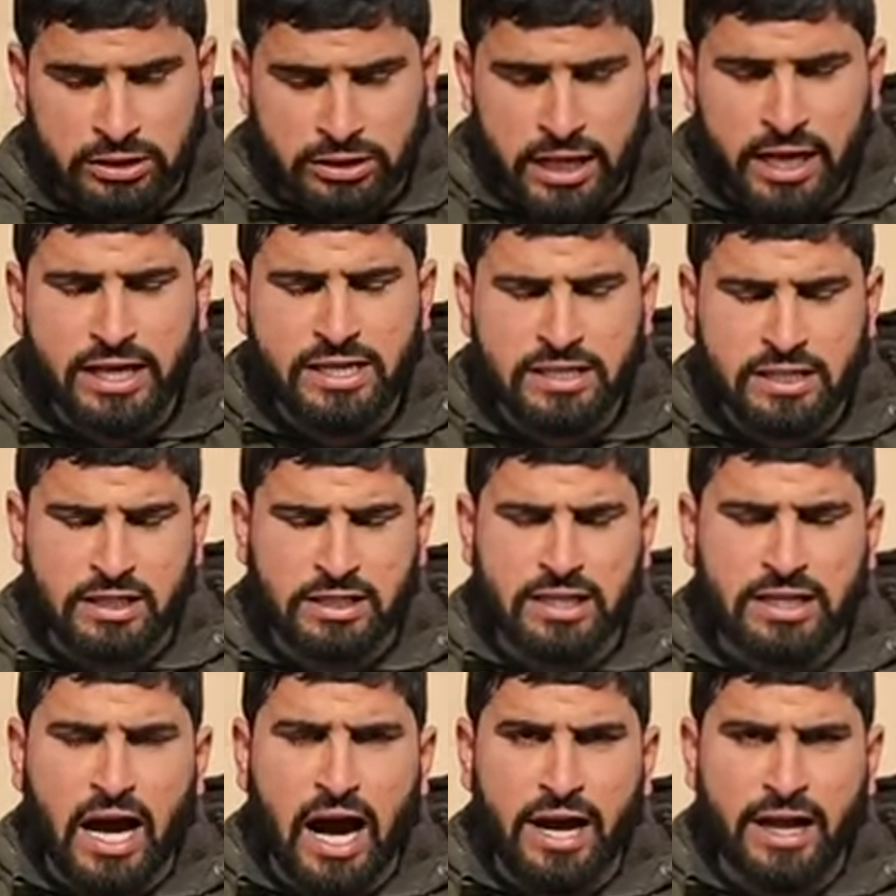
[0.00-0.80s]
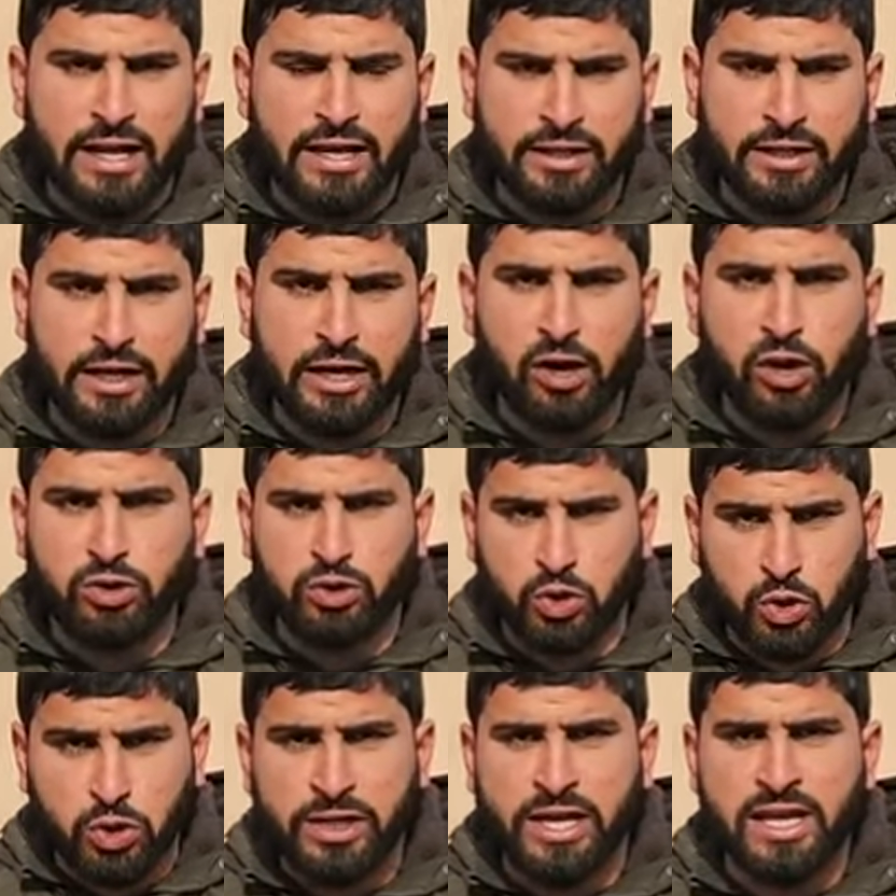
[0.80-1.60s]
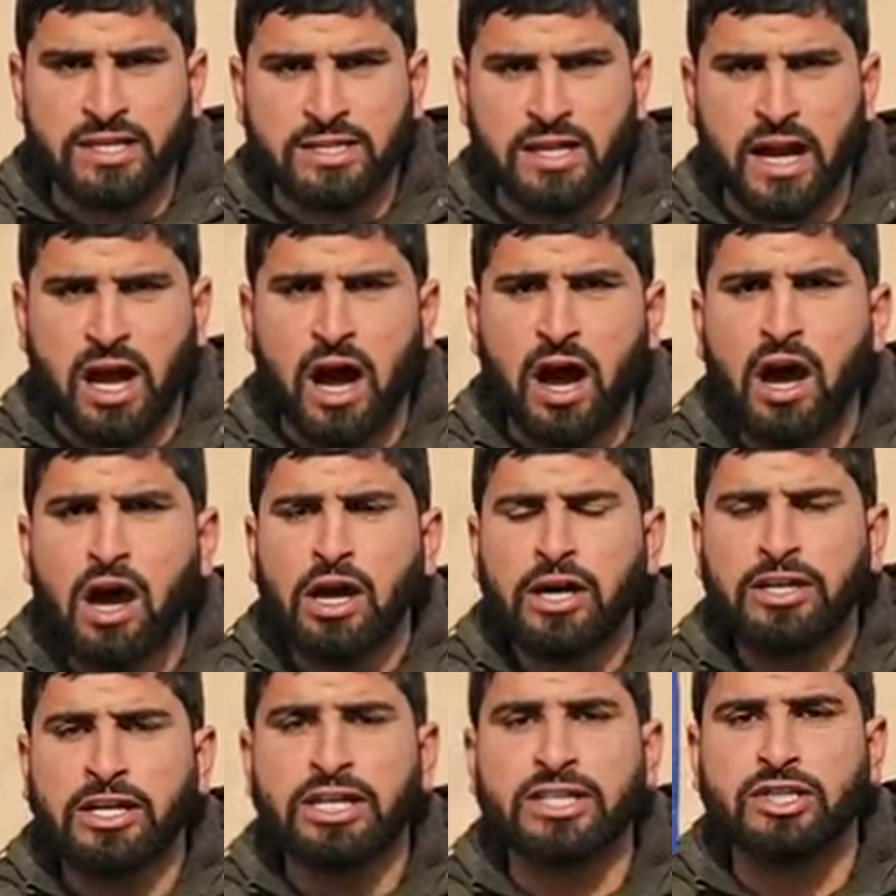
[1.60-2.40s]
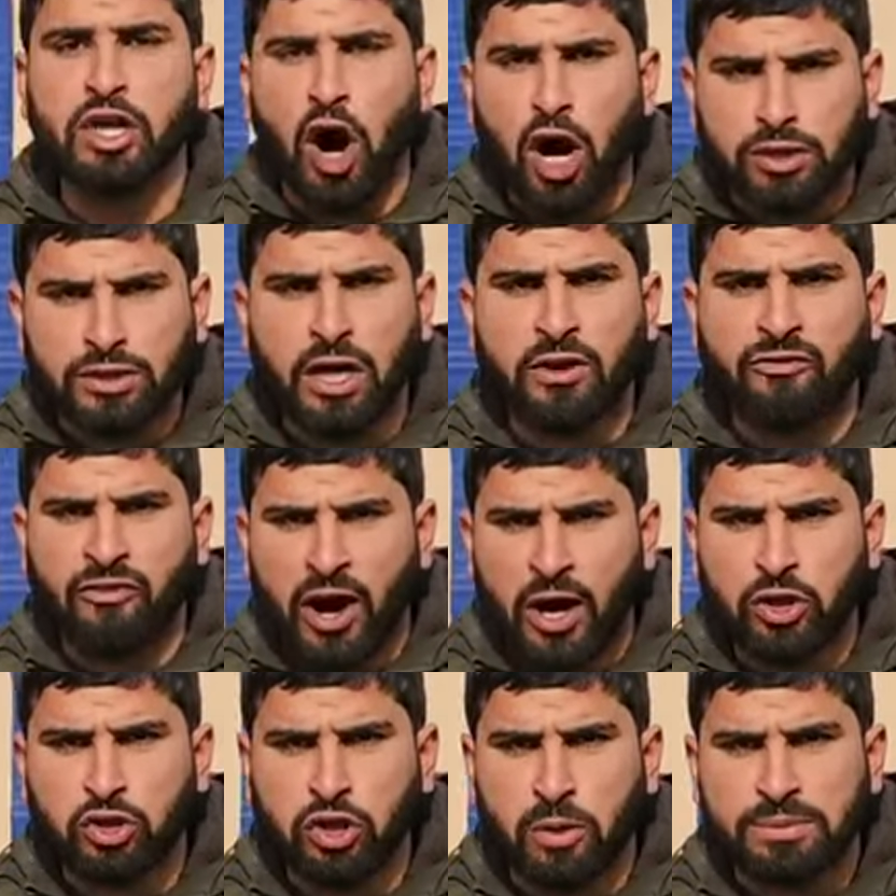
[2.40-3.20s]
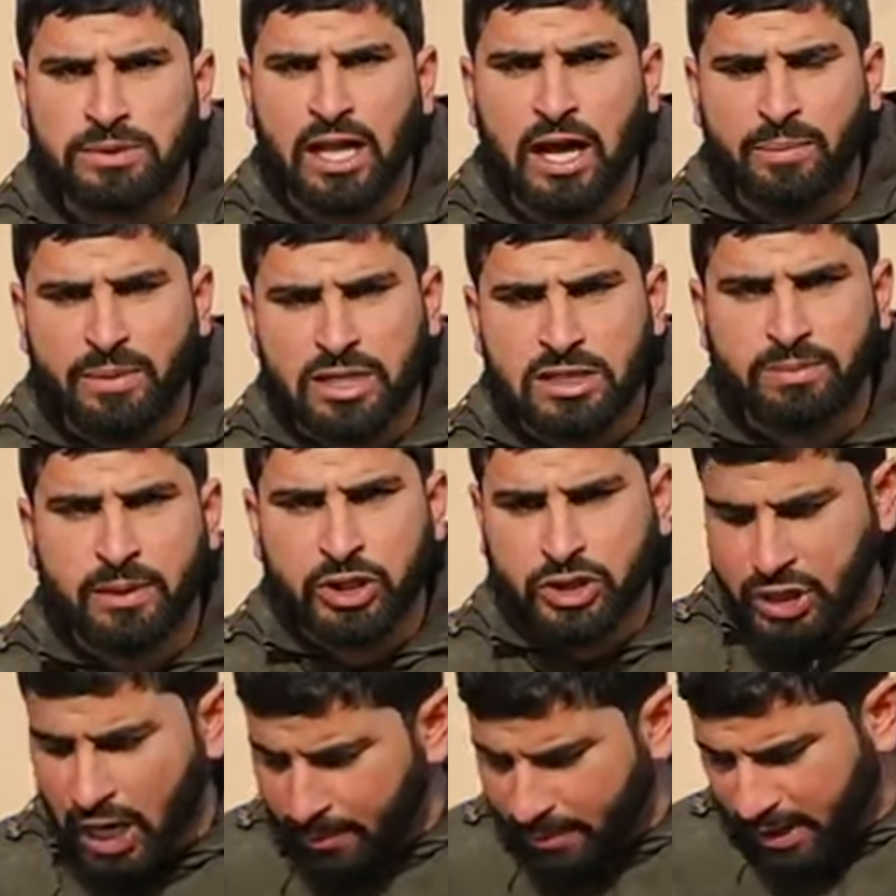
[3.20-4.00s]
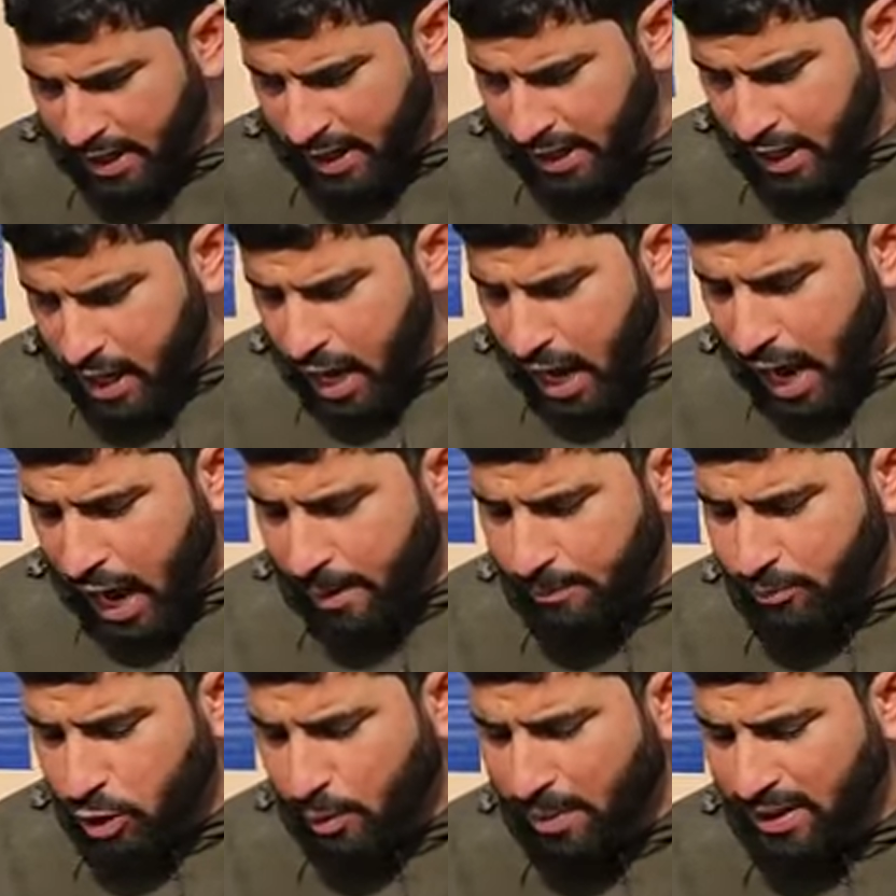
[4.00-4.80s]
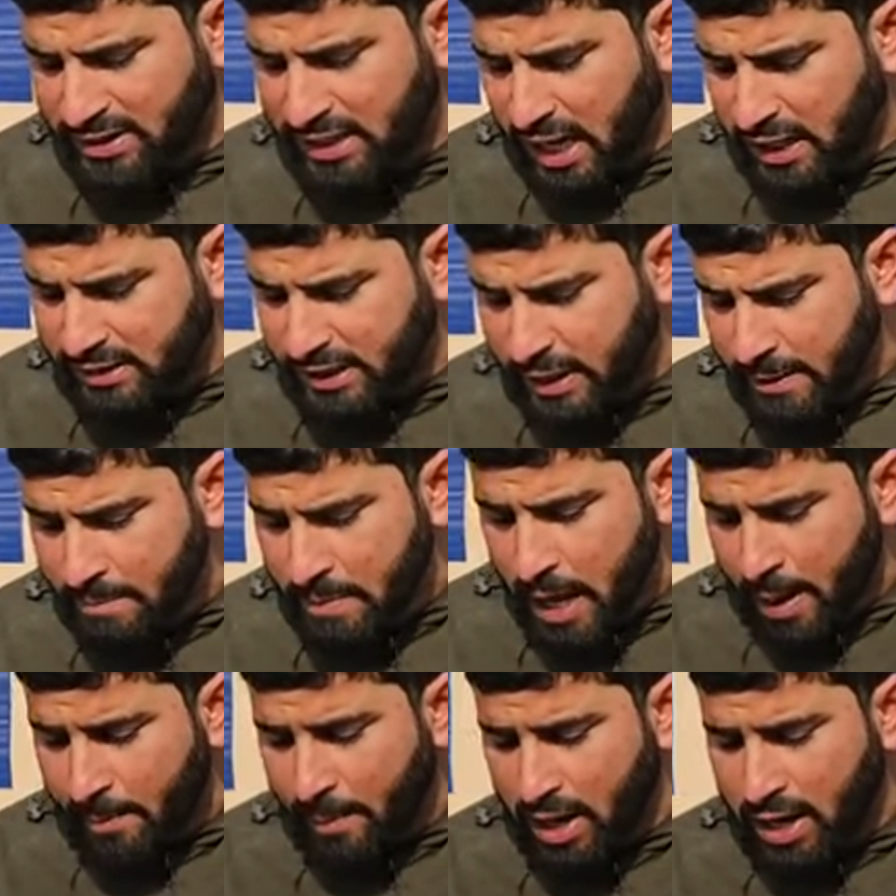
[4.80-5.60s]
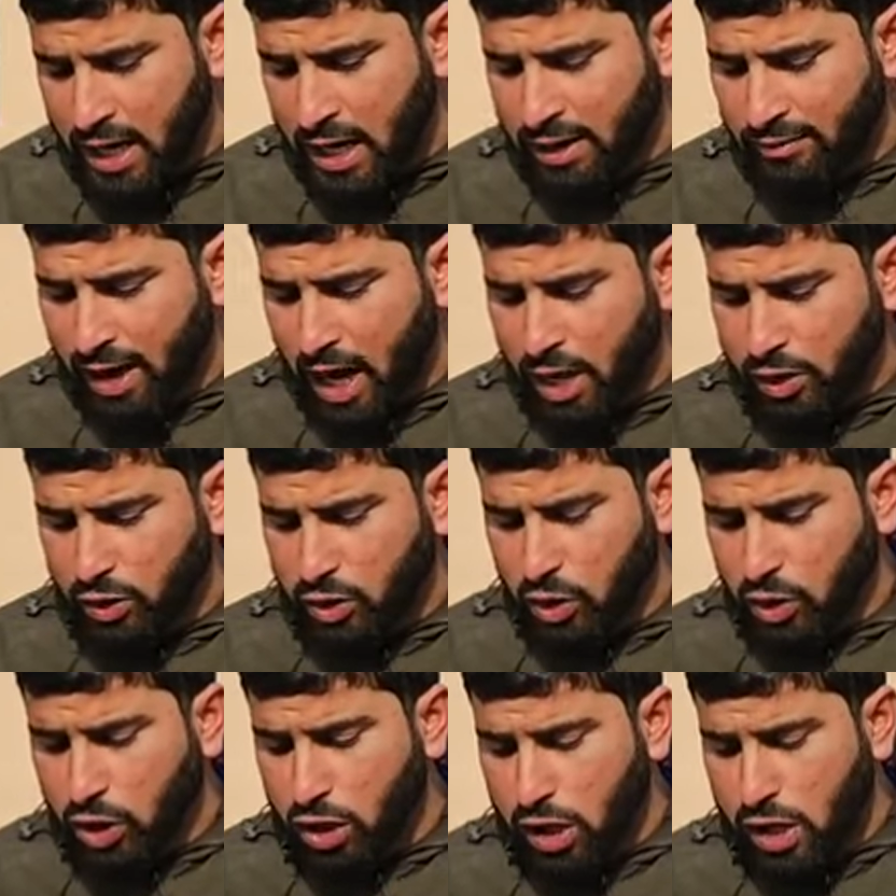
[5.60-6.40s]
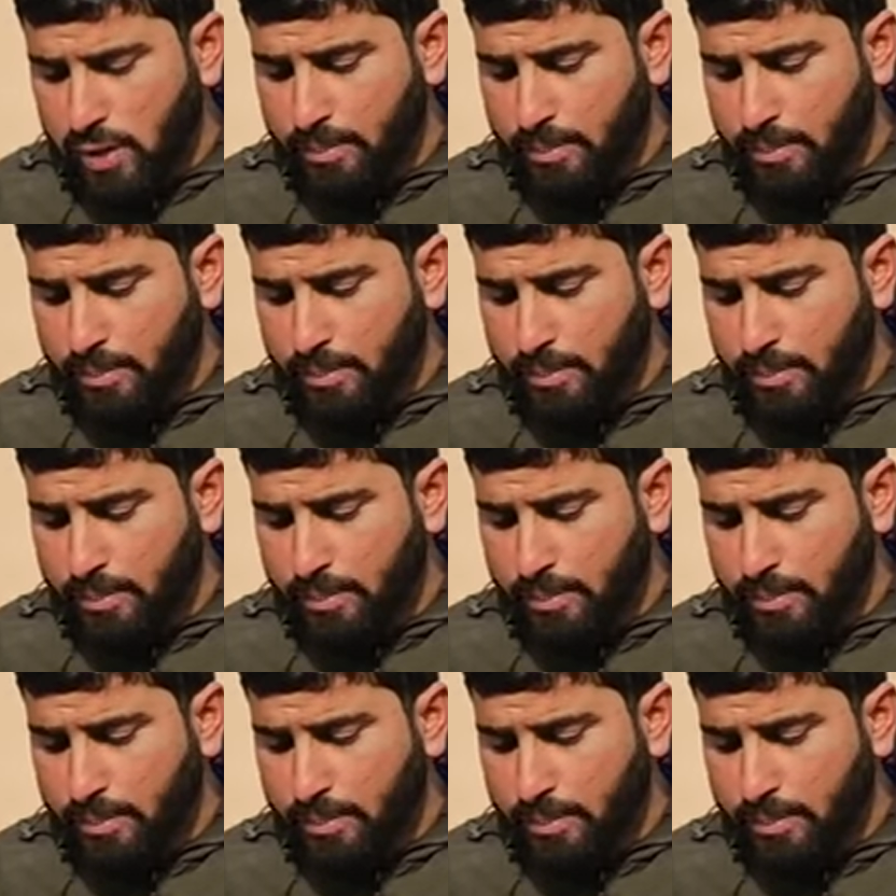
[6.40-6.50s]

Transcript: तेज निगाहें रखे और सुनिए ज़रा कि डॉक्टर फारूक अब्दुल्ला भी इसमें शामिल है आपको बता दें मंगलवार को